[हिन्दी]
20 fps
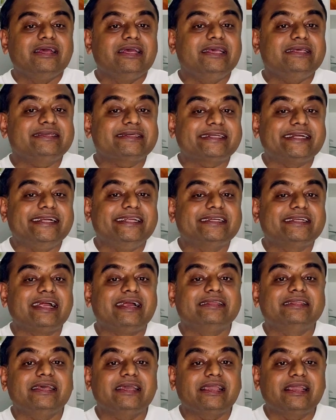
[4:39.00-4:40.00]
इस क्रेडिट
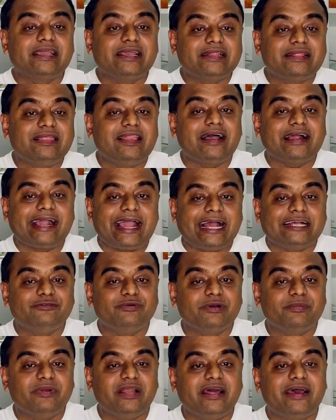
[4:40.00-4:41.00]
कार्ड से कितना
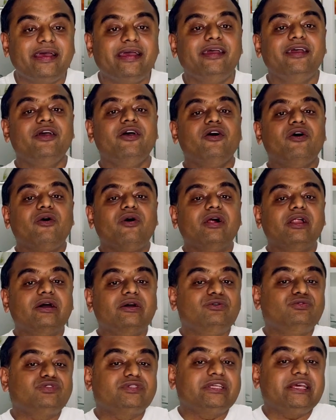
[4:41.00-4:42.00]
कैशबैक मिला है और
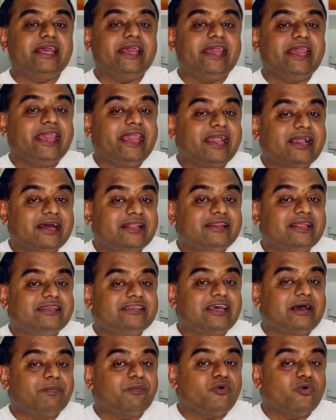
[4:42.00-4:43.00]
उससे एक
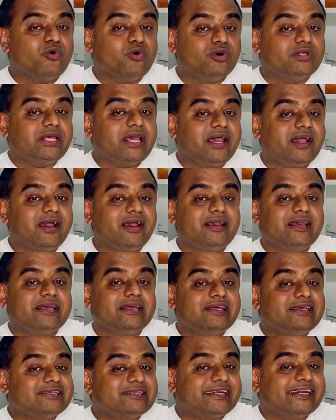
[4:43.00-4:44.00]
अंदाजा आपको हो जाएगा कि
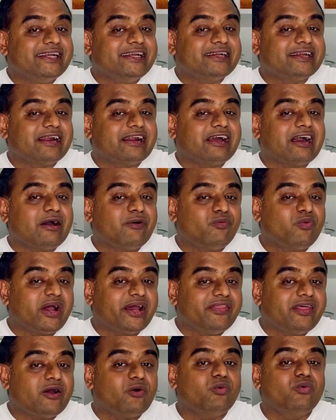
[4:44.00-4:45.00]
इस क्रेडिट कार्ड का
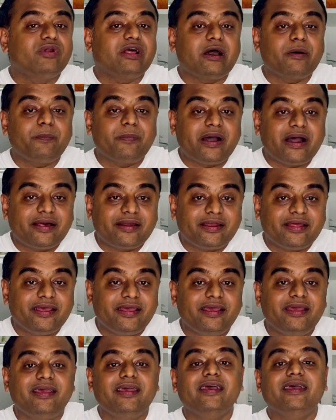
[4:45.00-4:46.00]
फायदा उठा पा रहे
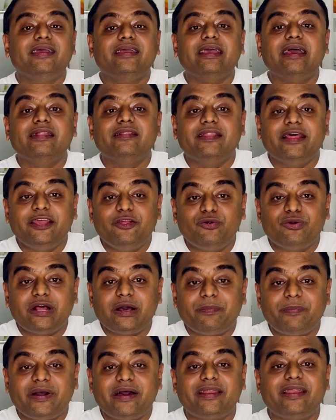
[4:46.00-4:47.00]
हैं या नहीं उठा
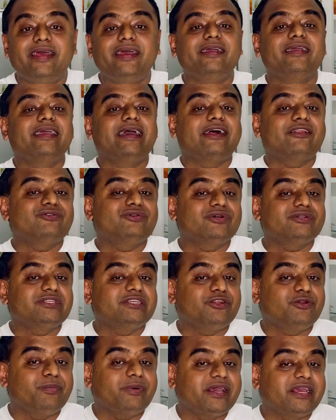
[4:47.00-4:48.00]
पा रहे हैं ग्यारह
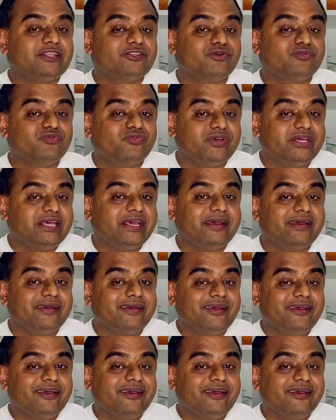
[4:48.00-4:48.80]
रुपए की जो फी है